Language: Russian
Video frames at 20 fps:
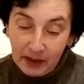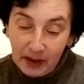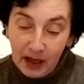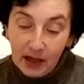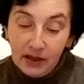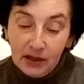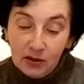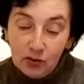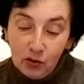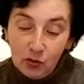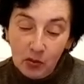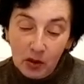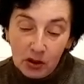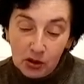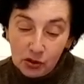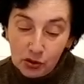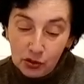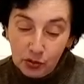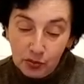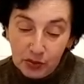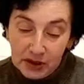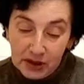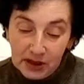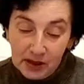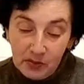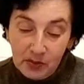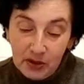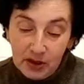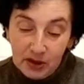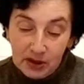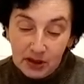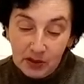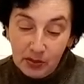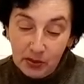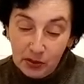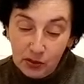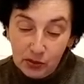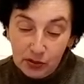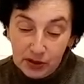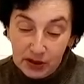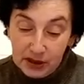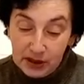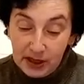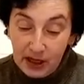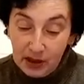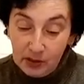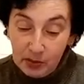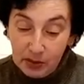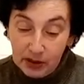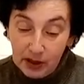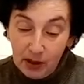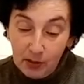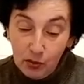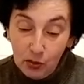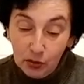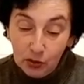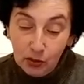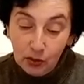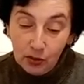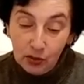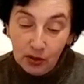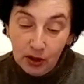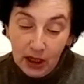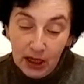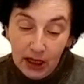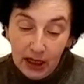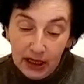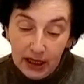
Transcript: Аня думала, что без стипендии придется искать подработку,